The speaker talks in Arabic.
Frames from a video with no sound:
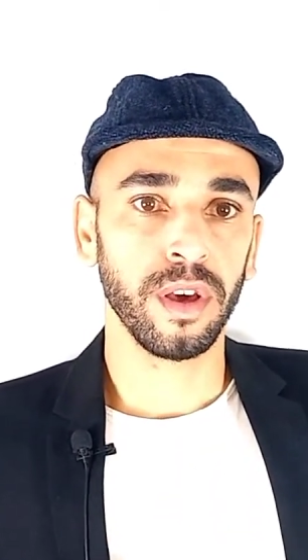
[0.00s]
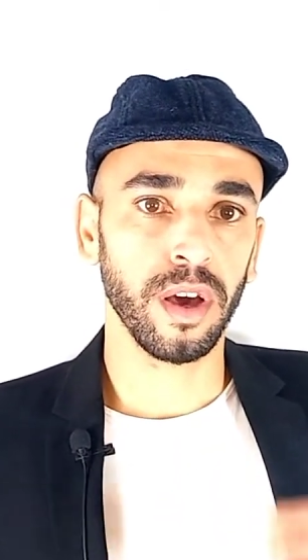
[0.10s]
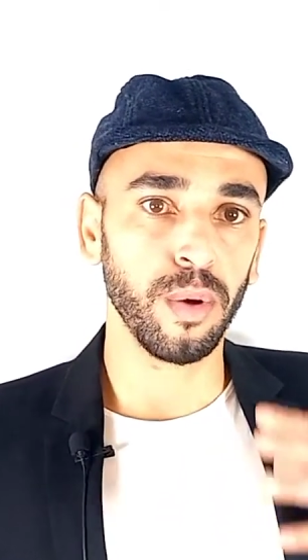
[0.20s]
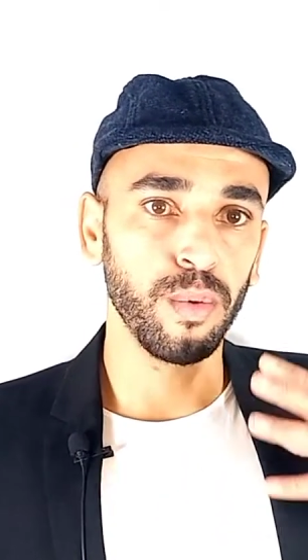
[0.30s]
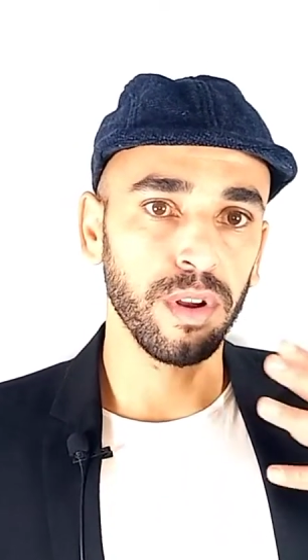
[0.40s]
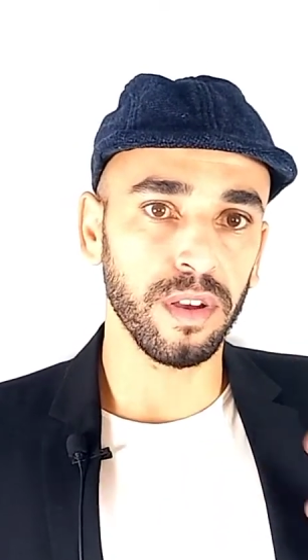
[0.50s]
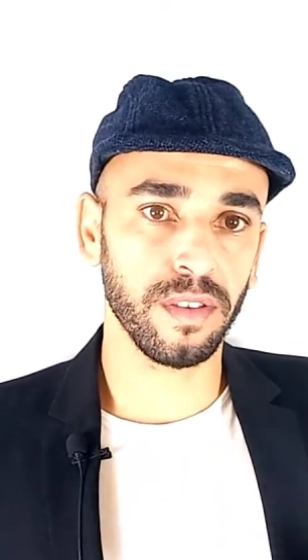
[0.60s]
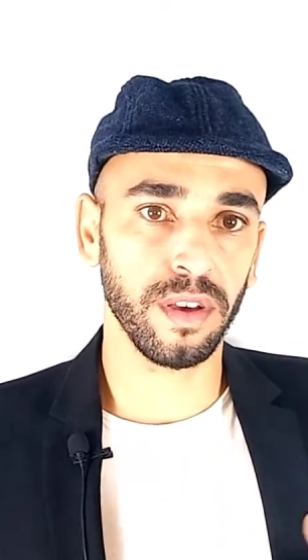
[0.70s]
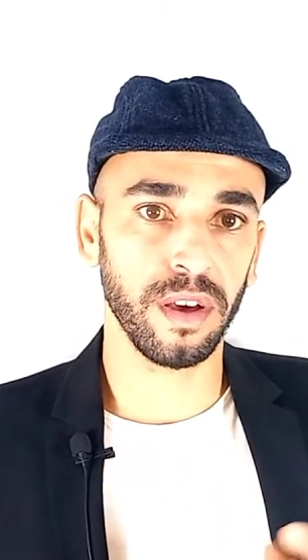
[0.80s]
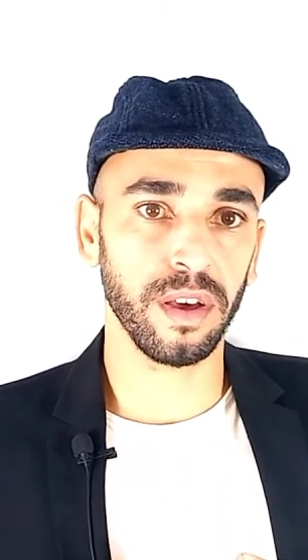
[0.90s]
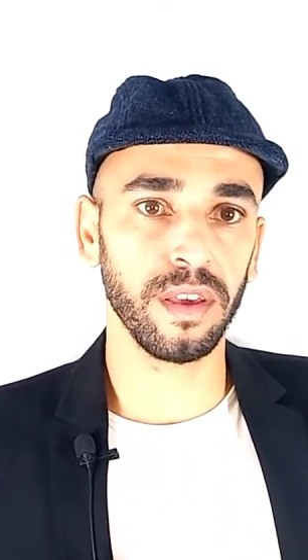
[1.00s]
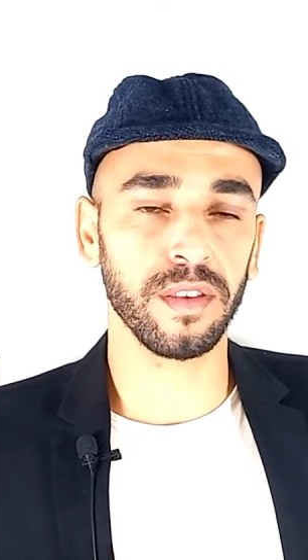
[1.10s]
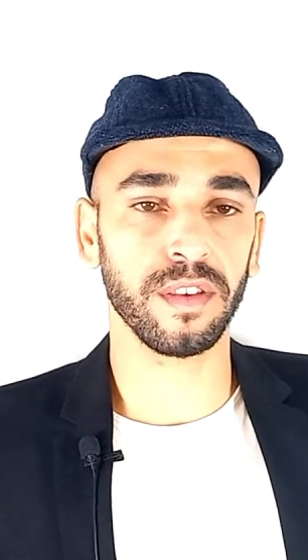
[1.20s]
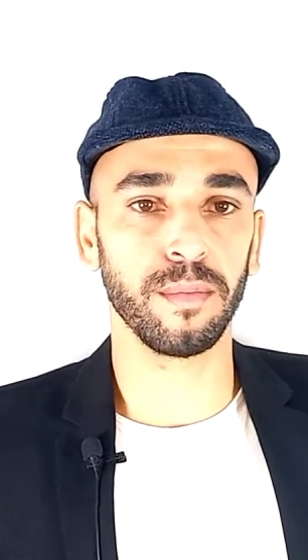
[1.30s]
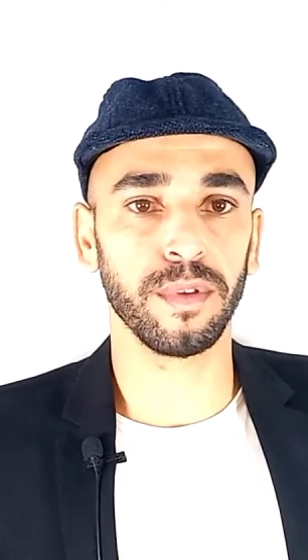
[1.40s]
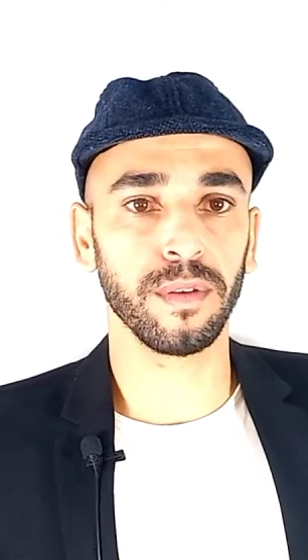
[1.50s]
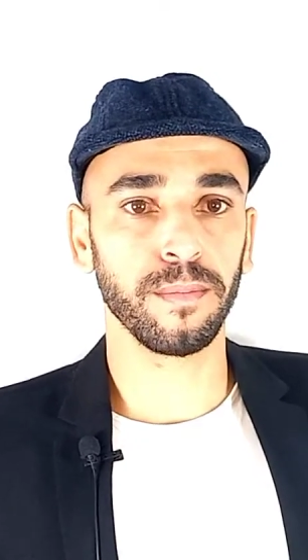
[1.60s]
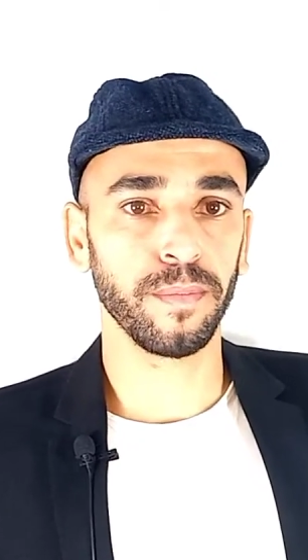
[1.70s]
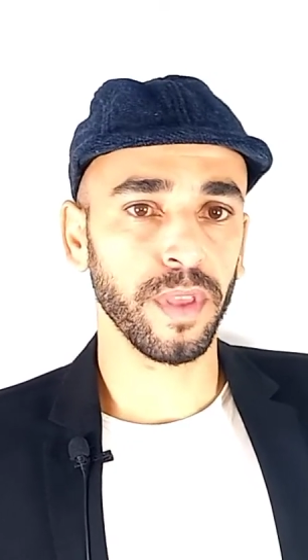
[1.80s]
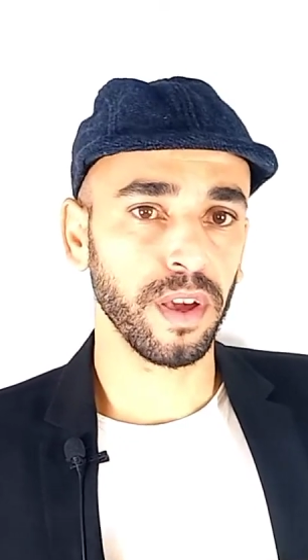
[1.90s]
أول نصيحة هي الصمت
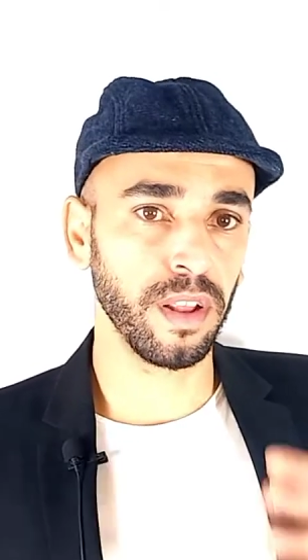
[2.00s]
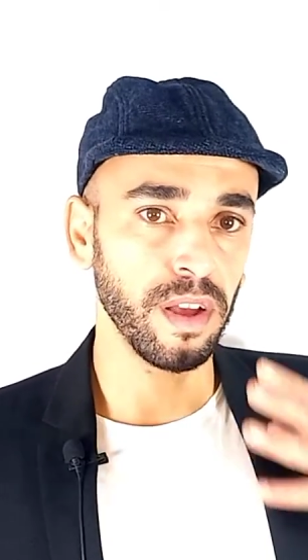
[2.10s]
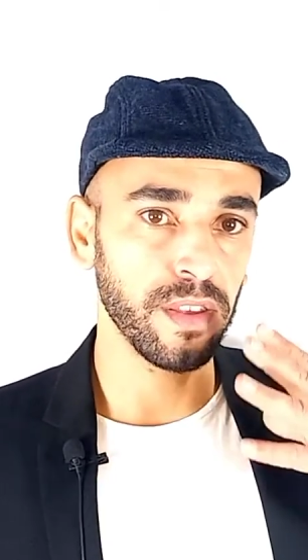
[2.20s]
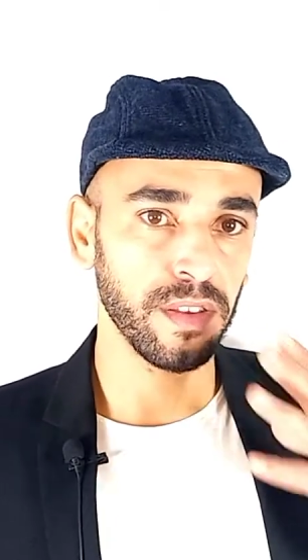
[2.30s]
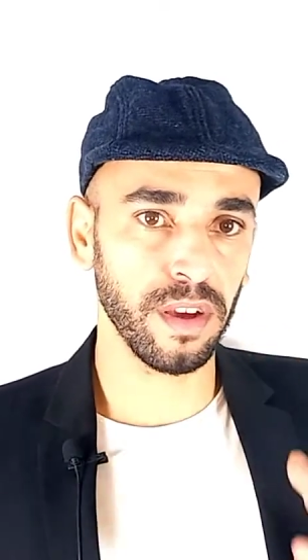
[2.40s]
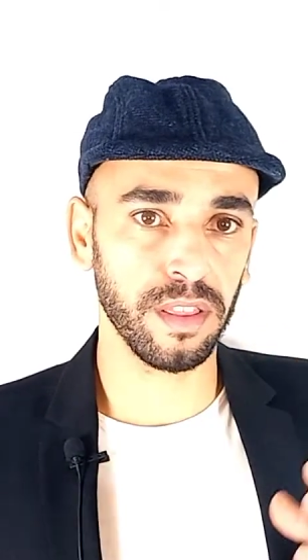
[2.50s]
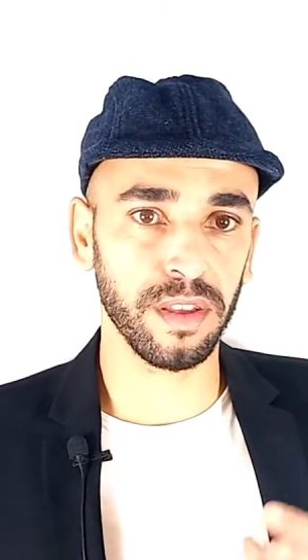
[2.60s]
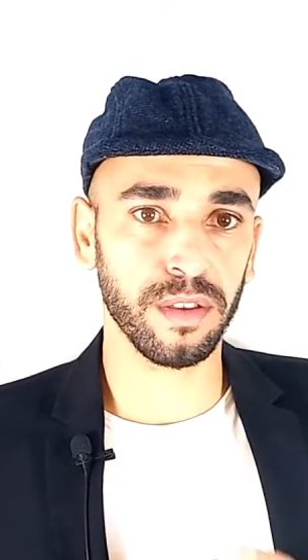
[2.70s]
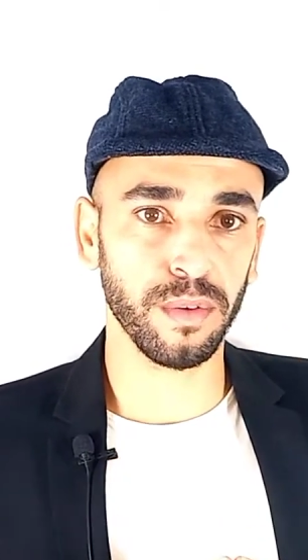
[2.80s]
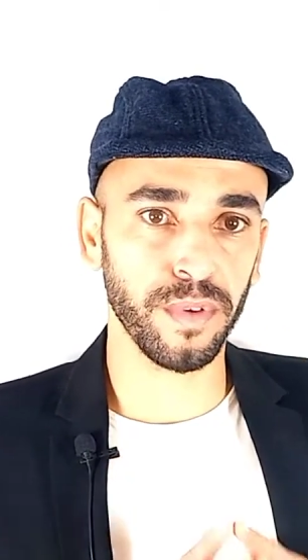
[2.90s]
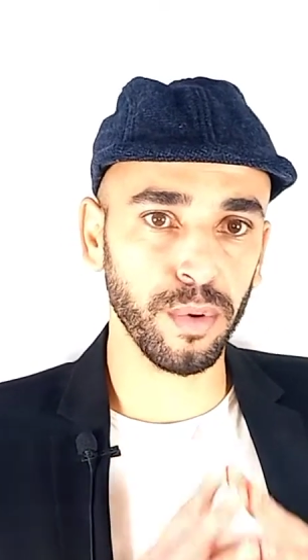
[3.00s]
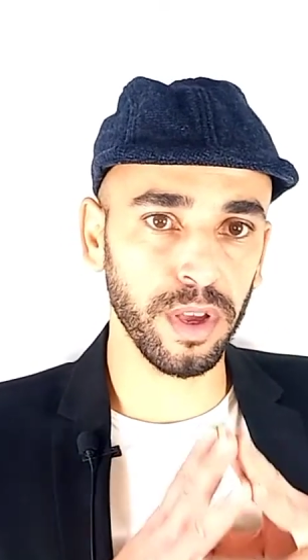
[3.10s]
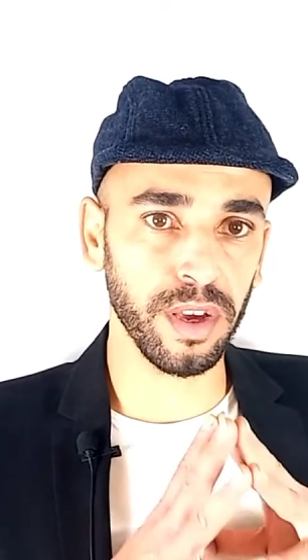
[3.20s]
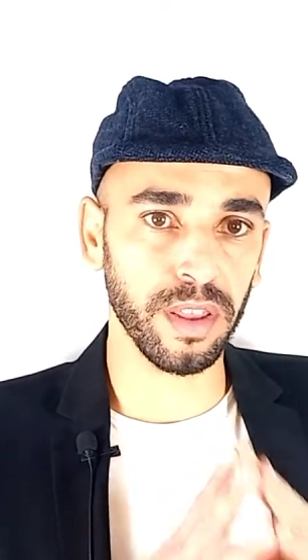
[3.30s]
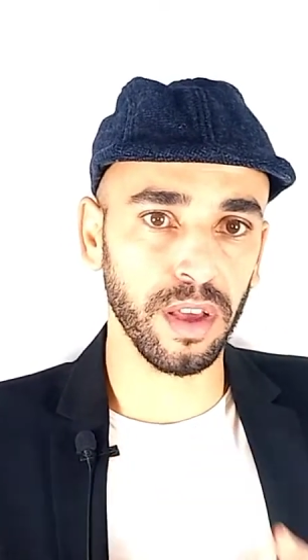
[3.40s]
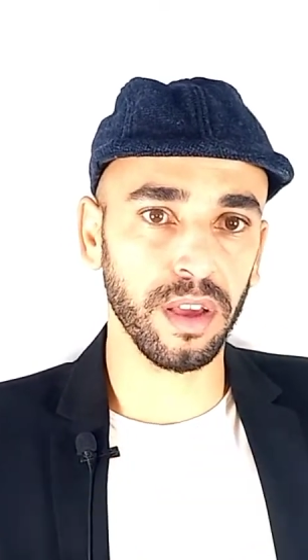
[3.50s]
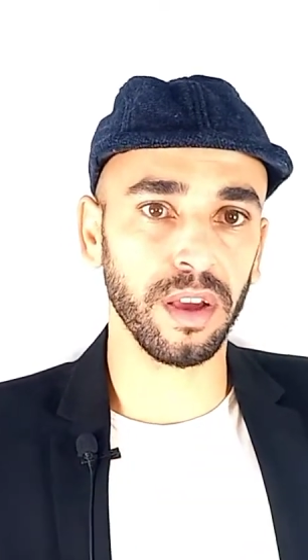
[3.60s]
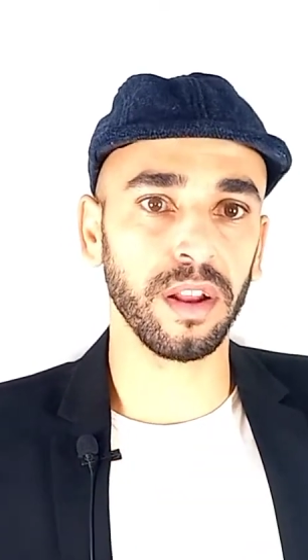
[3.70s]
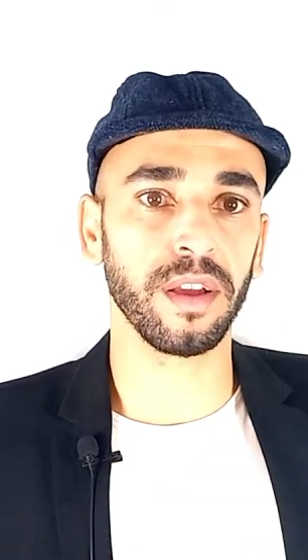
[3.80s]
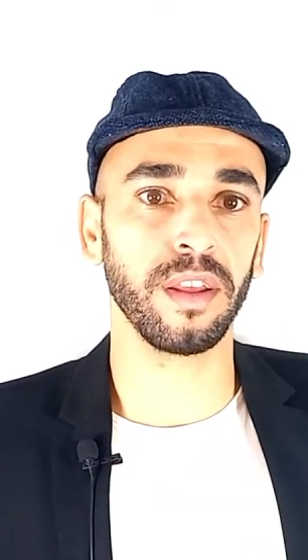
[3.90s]
لا تتحدث فور إعطائك
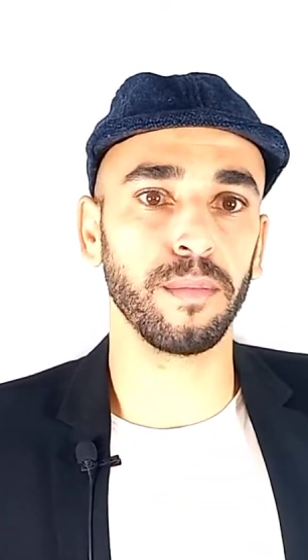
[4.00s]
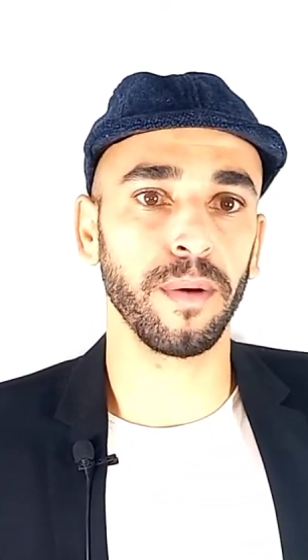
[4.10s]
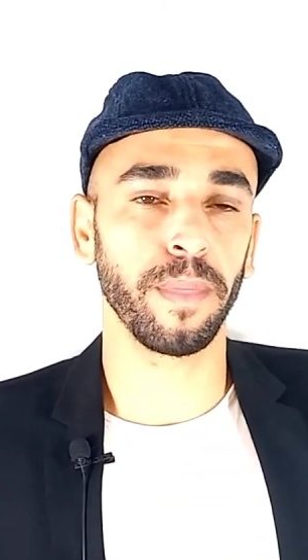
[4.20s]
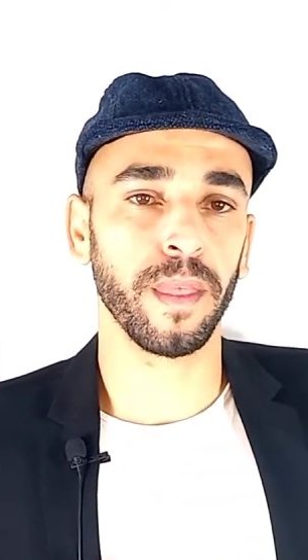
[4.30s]
الكلمة